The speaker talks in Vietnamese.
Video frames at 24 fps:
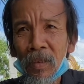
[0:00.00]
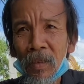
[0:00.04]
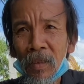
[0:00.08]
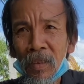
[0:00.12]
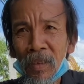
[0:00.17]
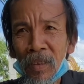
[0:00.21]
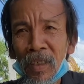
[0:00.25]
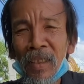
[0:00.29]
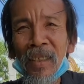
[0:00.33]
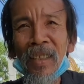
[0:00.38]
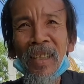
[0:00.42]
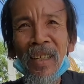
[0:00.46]

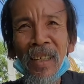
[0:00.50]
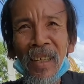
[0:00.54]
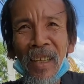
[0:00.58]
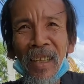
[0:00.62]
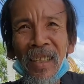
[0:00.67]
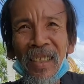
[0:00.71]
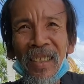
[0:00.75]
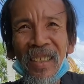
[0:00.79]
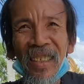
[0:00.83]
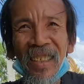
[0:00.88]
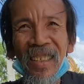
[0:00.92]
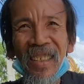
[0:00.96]
trên tuần lễ
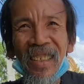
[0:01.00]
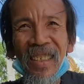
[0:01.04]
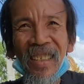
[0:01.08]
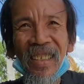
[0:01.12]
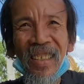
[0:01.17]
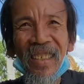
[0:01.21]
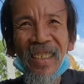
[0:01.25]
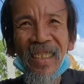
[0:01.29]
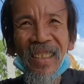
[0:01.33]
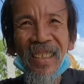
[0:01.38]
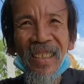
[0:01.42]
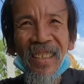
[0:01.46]

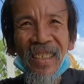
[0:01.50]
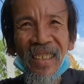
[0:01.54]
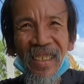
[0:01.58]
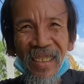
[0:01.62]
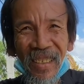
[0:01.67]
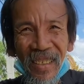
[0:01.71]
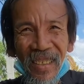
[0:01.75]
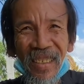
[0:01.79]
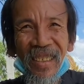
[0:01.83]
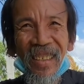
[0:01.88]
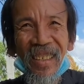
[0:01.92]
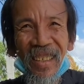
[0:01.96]
từng lại,
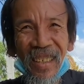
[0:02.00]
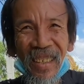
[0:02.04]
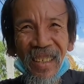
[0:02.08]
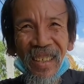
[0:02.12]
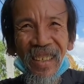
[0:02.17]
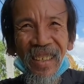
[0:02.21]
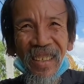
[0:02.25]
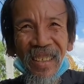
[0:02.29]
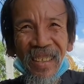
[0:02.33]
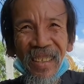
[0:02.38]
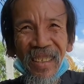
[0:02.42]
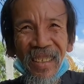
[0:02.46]
chú à. đi
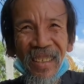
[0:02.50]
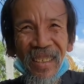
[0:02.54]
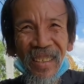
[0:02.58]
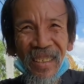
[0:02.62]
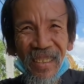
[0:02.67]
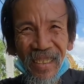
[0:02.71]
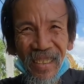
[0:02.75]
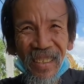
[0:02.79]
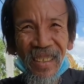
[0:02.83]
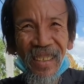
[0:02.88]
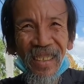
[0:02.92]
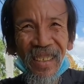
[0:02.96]
tìm vợ,
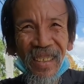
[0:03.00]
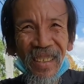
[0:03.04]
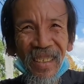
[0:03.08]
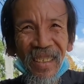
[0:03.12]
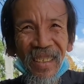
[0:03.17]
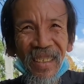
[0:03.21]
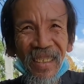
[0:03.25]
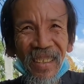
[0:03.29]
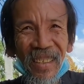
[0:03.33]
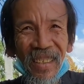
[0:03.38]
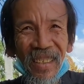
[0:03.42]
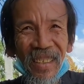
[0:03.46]
đi à. cứ
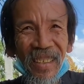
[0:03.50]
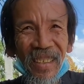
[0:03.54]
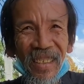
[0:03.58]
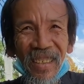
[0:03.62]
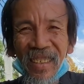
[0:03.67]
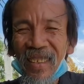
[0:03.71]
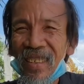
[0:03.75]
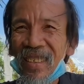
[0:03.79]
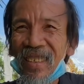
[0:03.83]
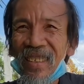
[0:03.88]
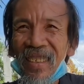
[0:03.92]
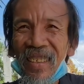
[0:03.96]
đi hoài vậy
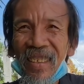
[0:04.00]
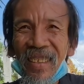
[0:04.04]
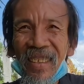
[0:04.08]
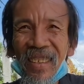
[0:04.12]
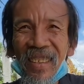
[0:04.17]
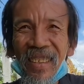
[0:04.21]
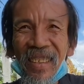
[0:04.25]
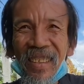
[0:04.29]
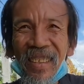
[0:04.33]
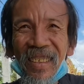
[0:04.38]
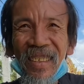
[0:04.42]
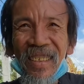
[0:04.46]
đó. Cứ đi vậy
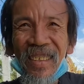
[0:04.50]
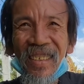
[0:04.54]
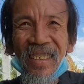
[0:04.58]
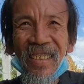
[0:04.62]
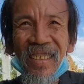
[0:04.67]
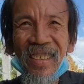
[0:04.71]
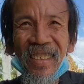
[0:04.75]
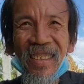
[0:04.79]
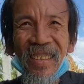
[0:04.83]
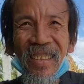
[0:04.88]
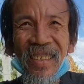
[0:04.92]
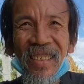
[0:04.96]
đó.
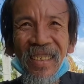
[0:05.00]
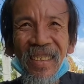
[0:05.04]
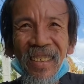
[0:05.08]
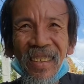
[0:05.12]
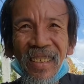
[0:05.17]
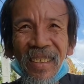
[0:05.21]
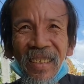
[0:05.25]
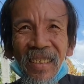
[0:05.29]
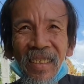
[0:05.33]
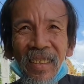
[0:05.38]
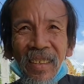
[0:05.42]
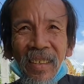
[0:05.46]
Nhà chú ở
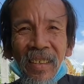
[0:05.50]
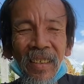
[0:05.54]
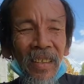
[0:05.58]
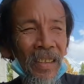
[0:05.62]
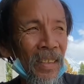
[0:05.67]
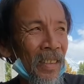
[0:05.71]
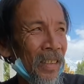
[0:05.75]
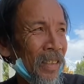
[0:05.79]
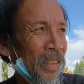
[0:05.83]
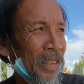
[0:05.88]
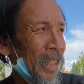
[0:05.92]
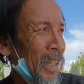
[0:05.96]
đâu?
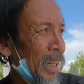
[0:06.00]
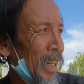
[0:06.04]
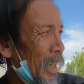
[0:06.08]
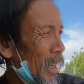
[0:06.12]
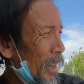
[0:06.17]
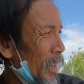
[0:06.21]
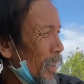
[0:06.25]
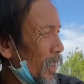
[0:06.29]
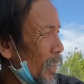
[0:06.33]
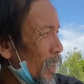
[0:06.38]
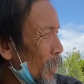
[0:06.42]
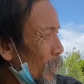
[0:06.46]

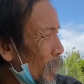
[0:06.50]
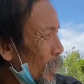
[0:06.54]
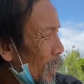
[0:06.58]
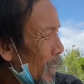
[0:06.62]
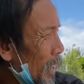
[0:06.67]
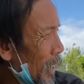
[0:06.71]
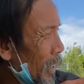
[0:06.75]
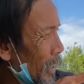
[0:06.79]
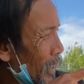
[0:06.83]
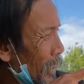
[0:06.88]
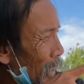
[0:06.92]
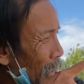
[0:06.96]
Nhà lúc đó
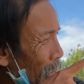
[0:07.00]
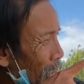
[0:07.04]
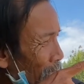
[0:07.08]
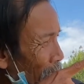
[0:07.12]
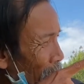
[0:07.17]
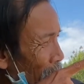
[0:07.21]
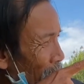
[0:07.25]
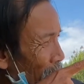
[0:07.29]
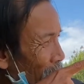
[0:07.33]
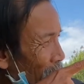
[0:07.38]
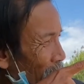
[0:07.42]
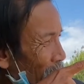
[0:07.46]
ở đây nè.
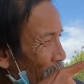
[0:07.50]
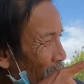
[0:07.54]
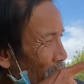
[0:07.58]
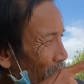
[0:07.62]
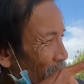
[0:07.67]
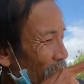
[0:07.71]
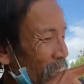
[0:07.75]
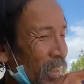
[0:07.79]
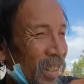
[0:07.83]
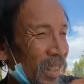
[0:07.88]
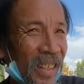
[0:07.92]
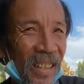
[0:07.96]

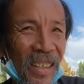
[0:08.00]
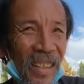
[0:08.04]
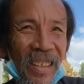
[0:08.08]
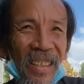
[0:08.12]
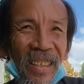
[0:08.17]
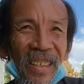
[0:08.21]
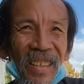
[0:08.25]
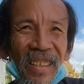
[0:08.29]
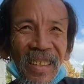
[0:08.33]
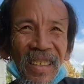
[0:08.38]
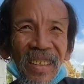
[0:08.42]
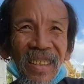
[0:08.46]
Dạ. À.
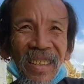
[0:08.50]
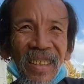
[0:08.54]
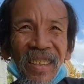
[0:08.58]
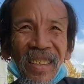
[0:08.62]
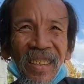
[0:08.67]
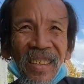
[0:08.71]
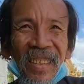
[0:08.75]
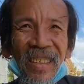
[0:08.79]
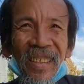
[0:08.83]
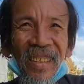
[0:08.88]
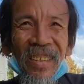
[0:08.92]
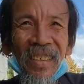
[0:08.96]

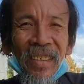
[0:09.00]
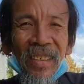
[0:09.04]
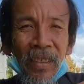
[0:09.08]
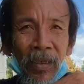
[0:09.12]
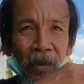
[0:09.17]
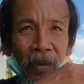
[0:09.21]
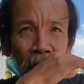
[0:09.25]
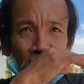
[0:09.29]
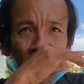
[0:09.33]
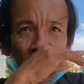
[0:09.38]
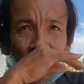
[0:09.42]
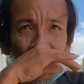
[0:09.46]
Lúc
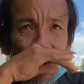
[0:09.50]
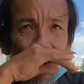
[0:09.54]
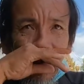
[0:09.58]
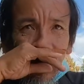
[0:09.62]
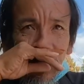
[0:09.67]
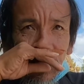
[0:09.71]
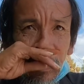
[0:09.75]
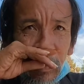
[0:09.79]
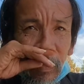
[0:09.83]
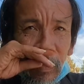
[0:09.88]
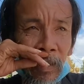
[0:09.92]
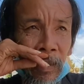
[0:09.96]
ở trên kia
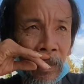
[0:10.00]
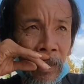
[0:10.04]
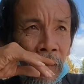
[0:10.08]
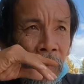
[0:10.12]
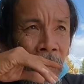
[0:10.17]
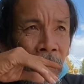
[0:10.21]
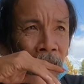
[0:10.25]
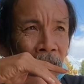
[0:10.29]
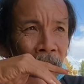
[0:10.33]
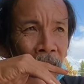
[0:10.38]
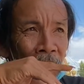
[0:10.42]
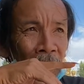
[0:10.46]
hả chú?
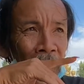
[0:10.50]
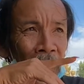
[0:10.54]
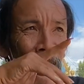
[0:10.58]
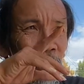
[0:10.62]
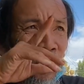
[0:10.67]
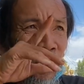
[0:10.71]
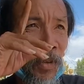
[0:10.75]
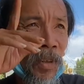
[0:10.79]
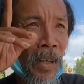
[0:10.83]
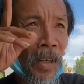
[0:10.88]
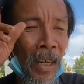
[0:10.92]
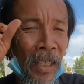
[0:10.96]
Ờ, à, lúc
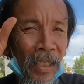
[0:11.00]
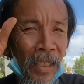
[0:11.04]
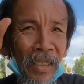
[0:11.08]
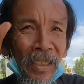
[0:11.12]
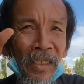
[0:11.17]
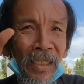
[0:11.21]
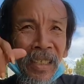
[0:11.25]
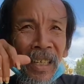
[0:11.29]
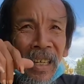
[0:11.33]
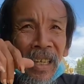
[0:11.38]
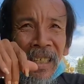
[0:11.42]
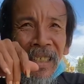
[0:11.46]
đó ở trên
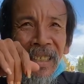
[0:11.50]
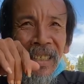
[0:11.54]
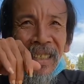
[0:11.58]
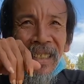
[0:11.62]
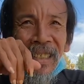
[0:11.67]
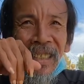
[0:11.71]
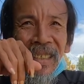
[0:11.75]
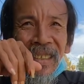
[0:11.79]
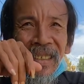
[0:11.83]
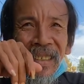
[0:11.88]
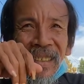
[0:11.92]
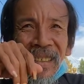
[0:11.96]
rẫy. Yeah.
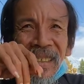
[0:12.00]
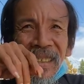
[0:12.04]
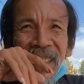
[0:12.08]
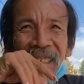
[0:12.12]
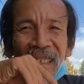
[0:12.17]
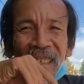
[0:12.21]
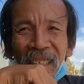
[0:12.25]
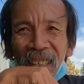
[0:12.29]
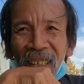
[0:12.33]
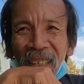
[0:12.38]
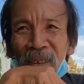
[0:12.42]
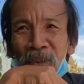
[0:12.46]
Dạ. Về
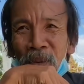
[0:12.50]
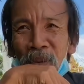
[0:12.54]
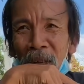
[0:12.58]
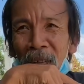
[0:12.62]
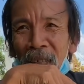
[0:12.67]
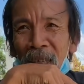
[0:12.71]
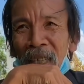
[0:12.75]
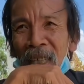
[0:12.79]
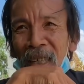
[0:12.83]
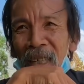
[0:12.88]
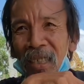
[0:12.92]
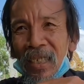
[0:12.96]
đây hôm qua
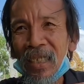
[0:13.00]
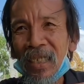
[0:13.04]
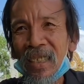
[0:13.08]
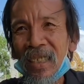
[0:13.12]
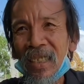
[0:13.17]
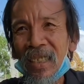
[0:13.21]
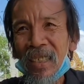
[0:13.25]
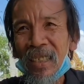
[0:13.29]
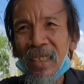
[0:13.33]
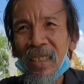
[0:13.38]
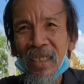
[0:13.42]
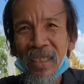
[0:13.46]
nay.
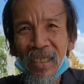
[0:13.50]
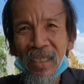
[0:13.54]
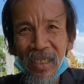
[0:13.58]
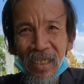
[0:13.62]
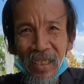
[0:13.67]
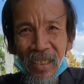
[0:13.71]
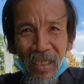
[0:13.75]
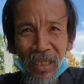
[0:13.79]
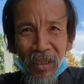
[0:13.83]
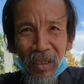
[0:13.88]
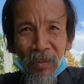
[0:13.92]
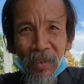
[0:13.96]
Chú
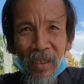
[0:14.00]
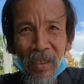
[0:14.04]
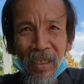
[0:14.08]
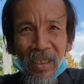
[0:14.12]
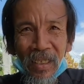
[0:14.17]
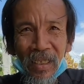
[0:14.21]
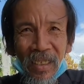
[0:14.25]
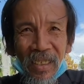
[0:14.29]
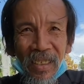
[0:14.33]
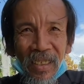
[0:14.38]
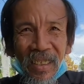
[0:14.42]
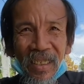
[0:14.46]
đi
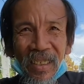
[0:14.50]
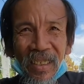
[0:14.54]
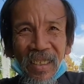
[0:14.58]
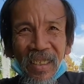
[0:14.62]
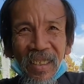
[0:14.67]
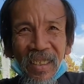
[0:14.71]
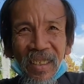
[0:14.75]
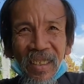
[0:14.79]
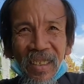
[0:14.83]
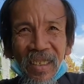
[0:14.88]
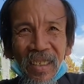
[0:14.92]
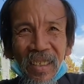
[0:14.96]

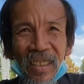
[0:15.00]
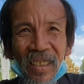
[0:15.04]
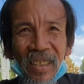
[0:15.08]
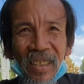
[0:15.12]
uh,